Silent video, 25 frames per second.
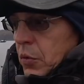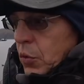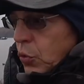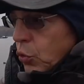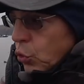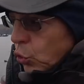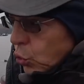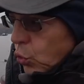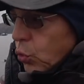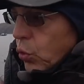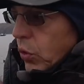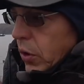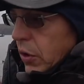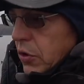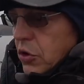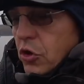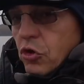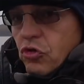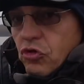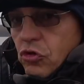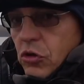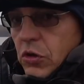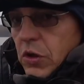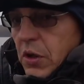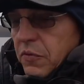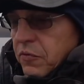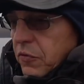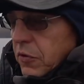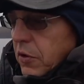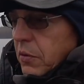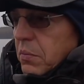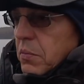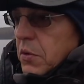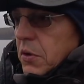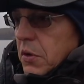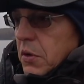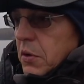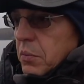Ну, конечно, на
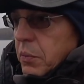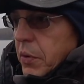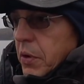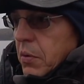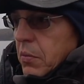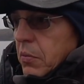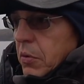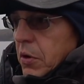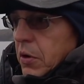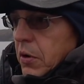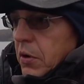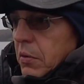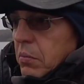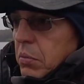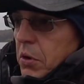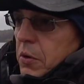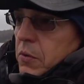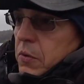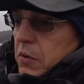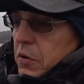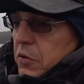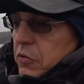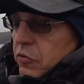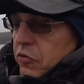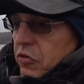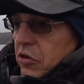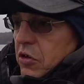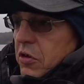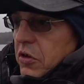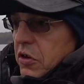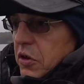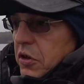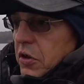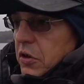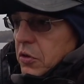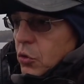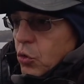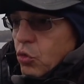фирменные прием колебалки
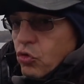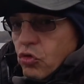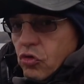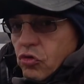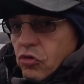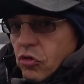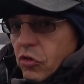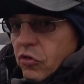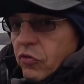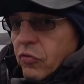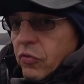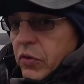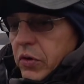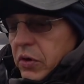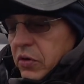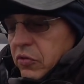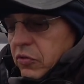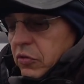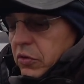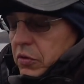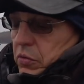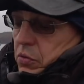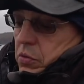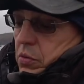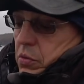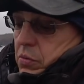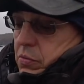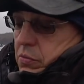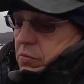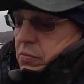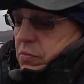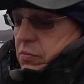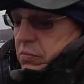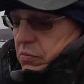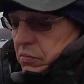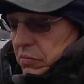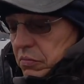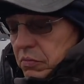ценники тоже сейчас выросли, но,
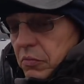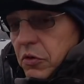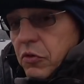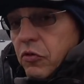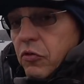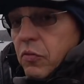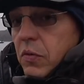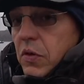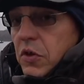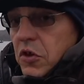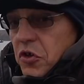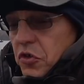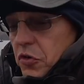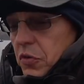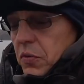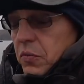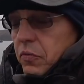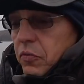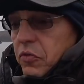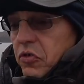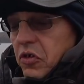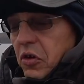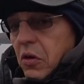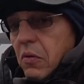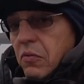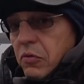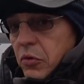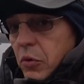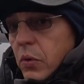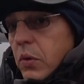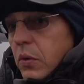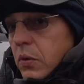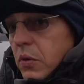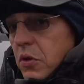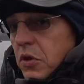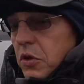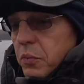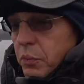извините, все равно
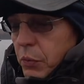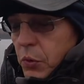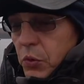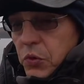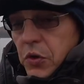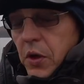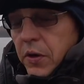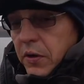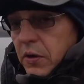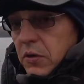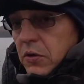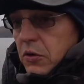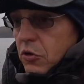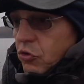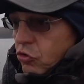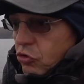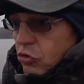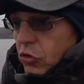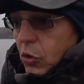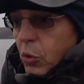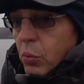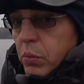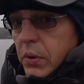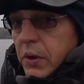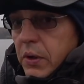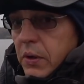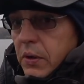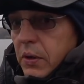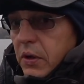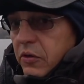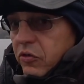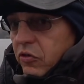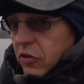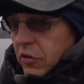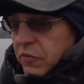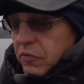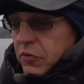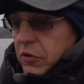это не полторы тысячи рублей, как
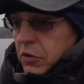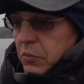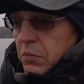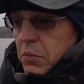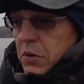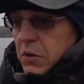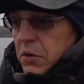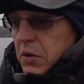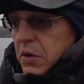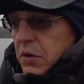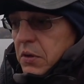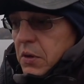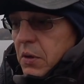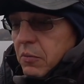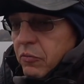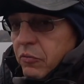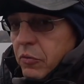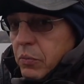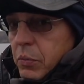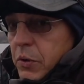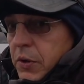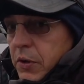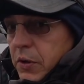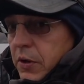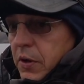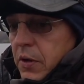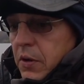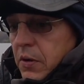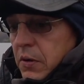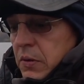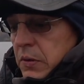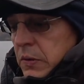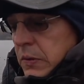за фирменные там воблера.